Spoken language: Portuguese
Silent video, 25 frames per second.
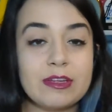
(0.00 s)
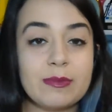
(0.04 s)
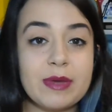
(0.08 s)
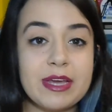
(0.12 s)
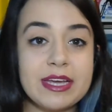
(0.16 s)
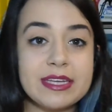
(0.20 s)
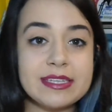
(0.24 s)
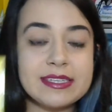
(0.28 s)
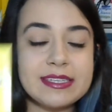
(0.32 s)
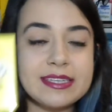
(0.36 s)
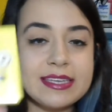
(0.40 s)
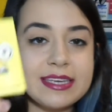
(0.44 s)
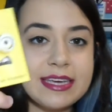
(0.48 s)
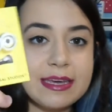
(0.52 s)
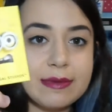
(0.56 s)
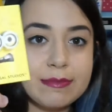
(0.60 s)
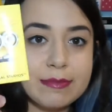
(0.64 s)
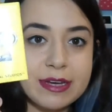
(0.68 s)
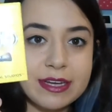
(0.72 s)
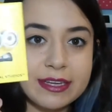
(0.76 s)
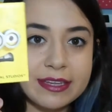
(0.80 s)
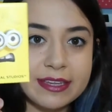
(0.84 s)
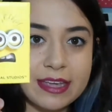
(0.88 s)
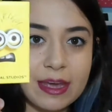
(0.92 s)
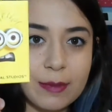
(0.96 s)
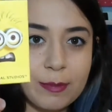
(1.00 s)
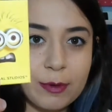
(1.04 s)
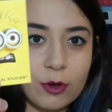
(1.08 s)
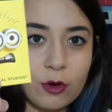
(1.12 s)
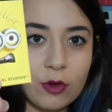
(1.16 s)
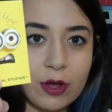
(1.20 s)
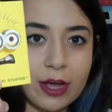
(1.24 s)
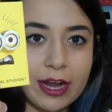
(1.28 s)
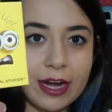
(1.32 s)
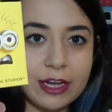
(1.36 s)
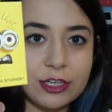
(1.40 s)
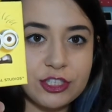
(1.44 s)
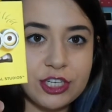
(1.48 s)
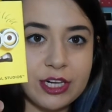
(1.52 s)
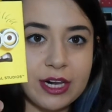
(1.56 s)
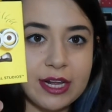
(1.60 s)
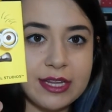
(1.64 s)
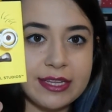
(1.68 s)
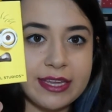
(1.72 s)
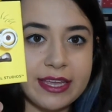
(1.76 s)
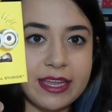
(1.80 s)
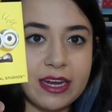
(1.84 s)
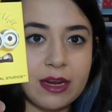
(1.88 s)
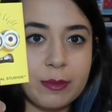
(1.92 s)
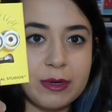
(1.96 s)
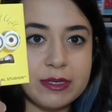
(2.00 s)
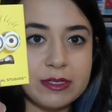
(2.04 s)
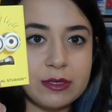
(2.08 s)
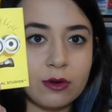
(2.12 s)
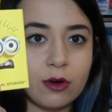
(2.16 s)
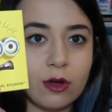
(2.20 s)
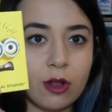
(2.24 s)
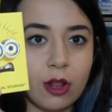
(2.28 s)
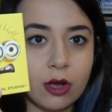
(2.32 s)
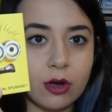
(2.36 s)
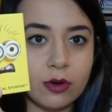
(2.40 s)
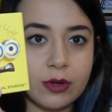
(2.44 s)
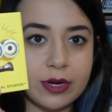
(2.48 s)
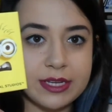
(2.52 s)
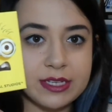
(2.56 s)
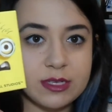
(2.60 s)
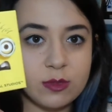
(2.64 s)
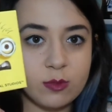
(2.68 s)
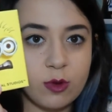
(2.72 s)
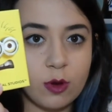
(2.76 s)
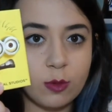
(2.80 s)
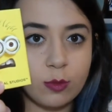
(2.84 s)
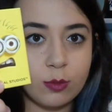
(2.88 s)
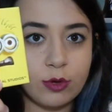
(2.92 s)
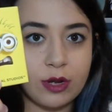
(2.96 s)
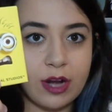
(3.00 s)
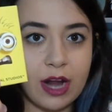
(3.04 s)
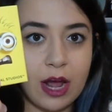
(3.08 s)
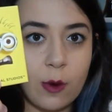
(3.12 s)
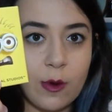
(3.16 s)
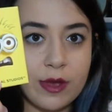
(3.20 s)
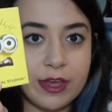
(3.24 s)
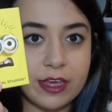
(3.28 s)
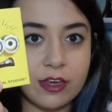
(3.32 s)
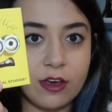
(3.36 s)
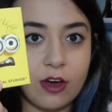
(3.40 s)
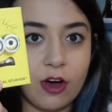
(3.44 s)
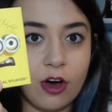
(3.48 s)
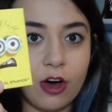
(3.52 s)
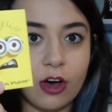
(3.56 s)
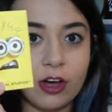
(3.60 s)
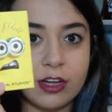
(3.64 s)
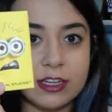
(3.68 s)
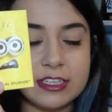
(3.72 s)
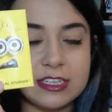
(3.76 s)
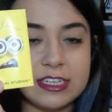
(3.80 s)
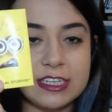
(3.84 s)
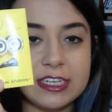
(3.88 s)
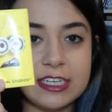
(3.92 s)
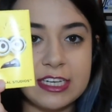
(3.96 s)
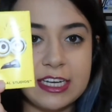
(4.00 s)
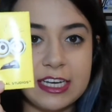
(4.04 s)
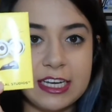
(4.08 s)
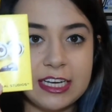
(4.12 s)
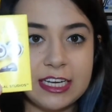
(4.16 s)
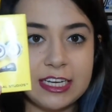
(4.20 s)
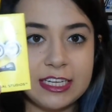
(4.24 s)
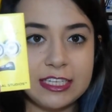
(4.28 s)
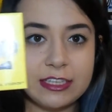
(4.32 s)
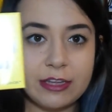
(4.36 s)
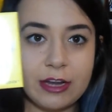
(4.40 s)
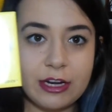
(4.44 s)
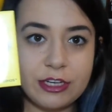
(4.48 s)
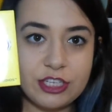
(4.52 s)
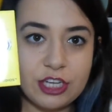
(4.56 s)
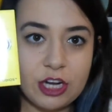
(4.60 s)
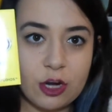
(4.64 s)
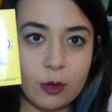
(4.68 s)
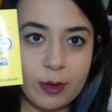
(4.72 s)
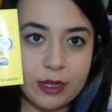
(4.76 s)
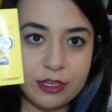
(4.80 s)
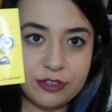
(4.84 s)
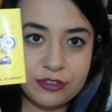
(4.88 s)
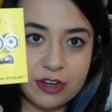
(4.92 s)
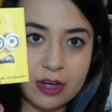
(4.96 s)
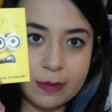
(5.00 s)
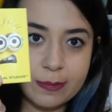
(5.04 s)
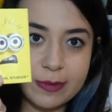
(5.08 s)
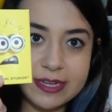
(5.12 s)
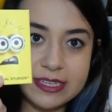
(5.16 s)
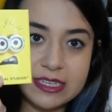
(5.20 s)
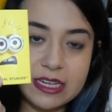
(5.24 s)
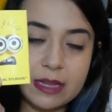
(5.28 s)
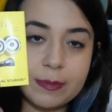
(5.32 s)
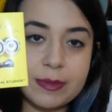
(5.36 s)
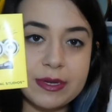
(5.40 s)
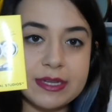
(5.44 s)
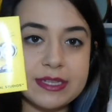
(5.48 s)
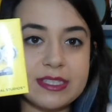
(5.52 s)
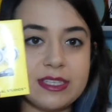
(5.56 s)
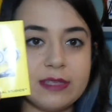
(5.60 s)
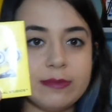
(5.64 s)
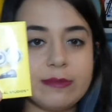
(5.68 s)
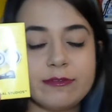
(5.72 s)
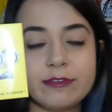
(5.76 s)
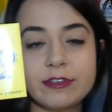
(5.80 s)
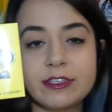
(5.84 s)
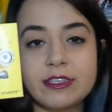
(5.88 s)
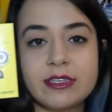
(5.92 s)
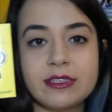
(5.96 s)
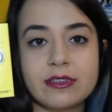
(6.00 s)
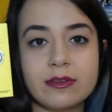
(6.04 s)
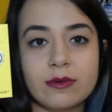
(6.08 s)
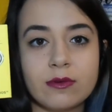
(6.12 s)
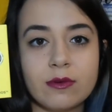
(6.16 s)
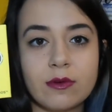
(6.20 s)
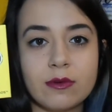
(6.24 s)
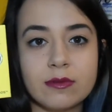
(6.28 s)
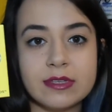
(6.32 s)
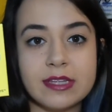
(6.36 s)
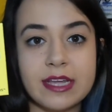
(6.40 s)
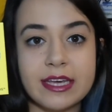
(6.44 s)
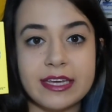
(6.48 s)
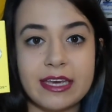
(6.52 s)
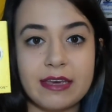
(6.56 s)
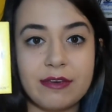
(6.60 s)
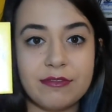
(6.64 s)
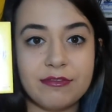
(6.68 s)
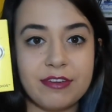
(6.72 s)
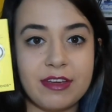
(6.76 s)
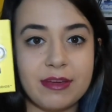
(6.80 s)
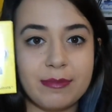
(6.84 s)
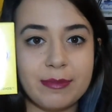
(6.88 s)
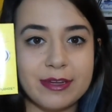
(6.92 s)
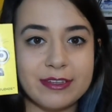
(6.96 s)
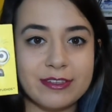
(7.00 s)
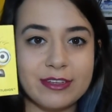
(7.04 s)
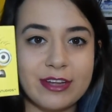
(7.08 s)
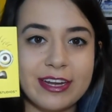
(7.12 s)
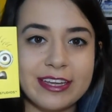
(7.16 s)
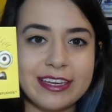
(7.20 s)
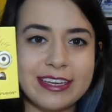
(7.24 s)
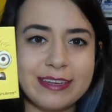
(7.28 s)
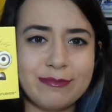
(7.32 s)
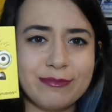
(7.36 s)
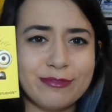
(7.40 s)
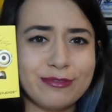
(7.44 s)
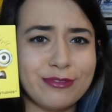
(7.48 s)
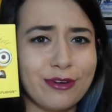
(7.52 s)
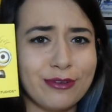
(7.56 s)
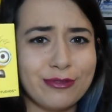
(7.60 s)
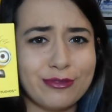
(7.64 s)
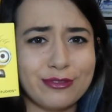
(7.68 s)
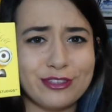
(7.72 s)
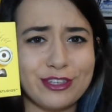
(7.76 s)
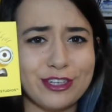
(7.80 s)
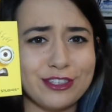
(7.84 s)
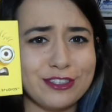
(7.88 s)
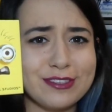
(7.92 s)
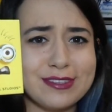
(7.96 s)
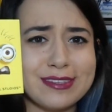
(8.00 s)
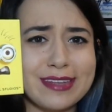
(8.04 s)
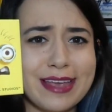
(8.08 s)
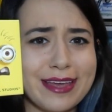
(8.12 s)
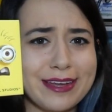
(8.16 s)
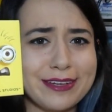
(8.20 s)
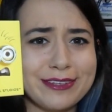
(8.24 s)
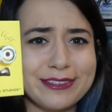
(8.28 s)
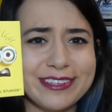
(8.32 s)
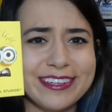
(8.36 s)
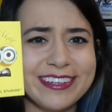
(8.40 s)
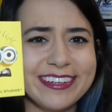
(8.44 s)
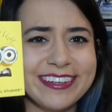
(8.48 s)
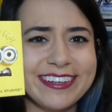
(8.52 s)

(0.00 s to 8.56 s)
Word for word: Tenho também esse imã, que é pra colocar na geladeira, mas eu coloco nesse meu mural aqui rosa. Então ele geralmente fica mais lá pra cima e vocês não conseguem ver. Mas olha que fofo, gente, sério.